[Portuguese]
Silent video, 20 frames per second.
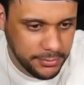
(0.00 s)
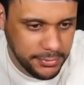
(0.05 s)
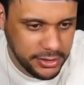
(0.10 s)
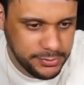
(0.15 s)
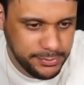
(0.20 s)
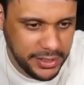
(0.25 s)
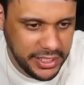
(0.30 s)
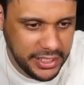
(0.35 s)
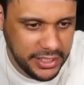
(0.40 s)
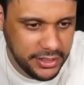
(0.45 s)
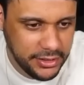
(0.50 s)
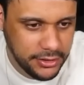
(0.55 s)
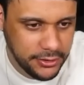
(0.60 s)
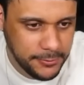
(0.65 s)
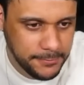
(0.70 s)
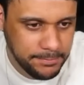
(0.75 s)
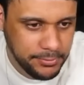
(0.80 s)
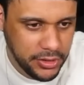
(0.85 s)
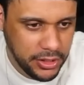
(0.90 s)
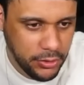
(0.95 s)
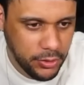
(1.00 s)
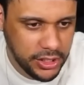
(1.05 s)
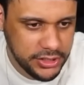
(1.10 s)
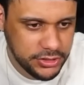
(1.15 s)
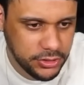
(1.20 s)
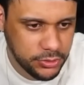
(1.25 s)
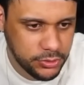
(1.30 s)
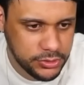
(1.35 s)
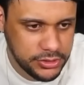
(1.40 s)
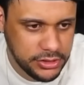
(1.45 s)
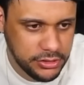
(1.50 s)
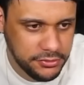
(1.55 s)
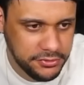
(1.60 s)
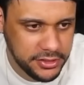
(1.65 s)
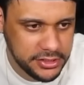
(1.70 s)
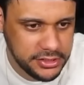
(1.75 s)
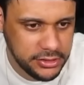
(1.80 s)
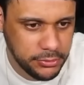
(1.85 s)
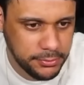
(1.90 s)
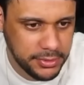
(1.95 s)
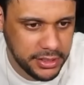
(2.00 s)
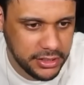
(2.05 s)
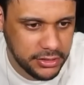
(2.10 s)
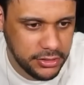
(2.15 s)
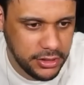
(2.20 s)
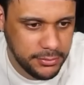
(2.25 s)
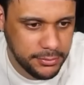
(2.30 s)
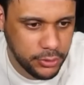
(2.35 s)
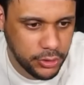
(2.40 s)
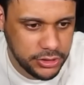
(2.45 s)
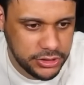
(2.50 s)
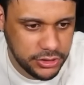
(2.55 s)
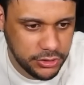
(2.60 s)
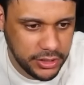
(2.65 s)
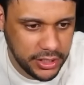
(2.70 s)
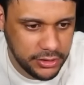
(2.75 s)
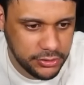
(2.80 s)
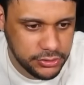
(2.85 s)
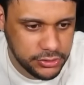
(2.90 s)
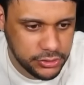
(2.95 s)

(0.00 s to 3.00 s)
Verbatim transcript: mas peraí. Eu acho que eu consigo fazer o bug do emote. Eu quero